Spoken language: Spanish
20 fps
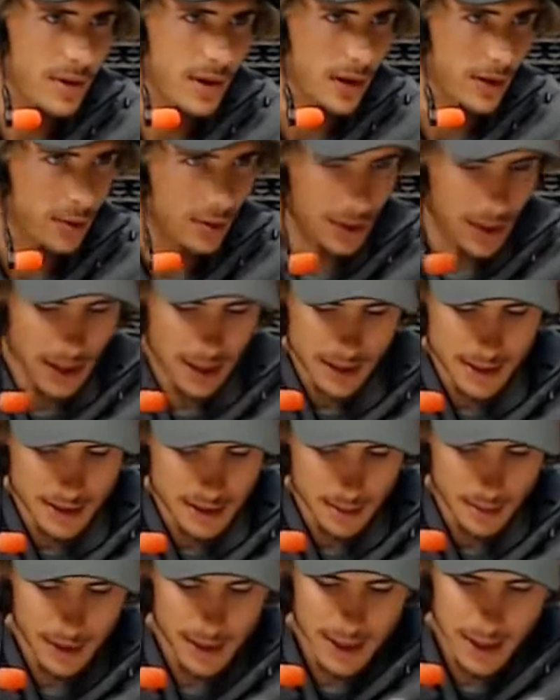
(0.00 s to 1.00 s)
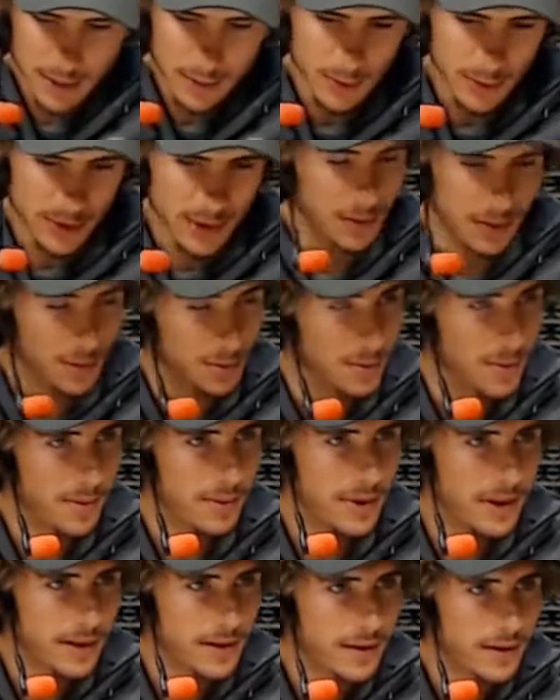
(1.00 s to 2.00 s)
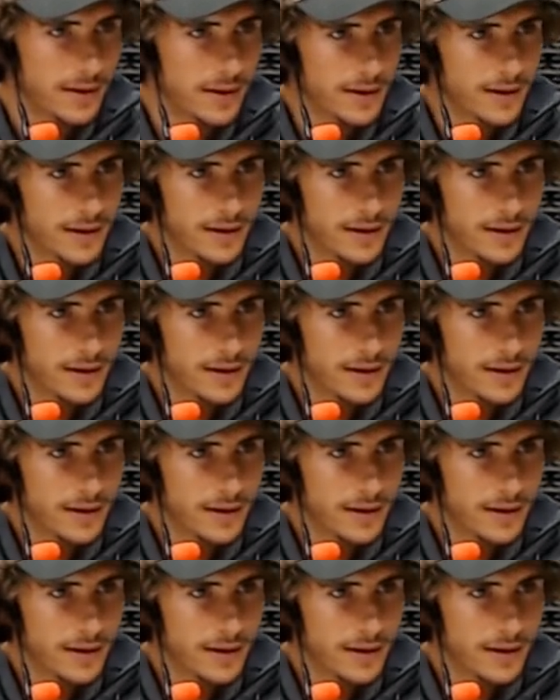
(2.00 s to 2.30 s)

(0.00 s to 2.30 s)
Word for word: en todas las disciplinas tuviste tus momentos.